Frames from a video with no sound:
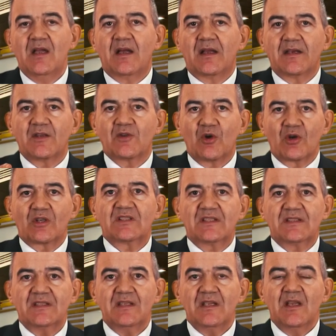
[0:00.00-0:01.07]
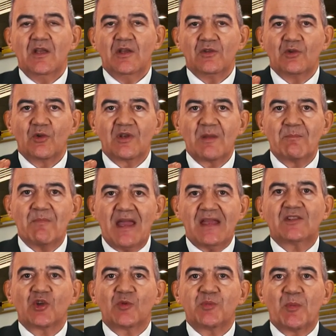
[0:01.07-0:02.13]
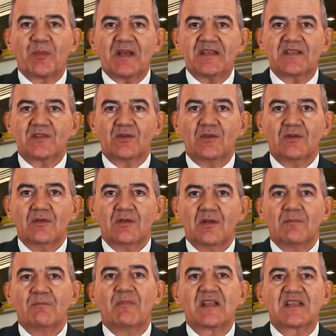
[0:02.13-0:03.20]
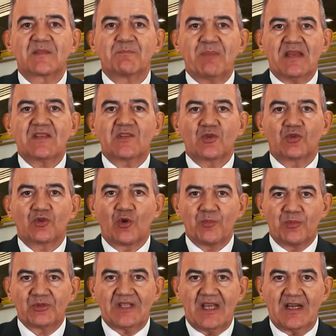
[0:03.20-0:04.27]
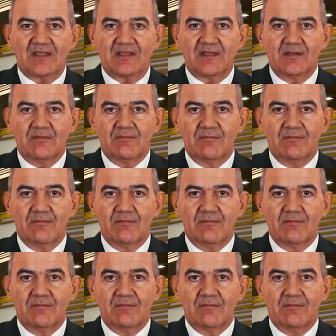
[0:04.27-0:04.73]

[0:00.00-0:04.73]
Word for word: Ricordati, non è mai troppo presto, ma spesso troppo tardi.